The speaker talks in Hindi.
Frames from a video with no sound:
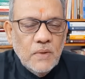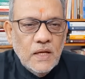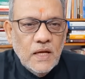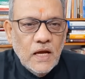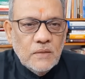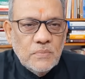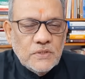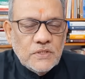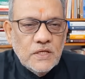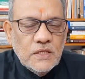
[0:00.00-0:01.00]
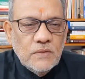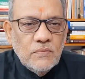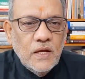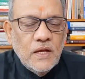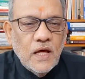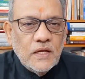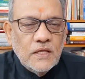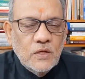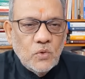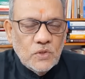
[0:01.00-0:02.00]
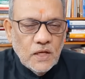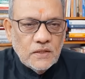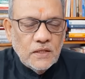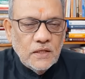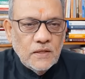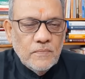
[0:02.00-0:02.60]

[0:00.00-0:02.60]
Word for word: में एडमिनिस्ट्रेटिव एनार्की हो जाती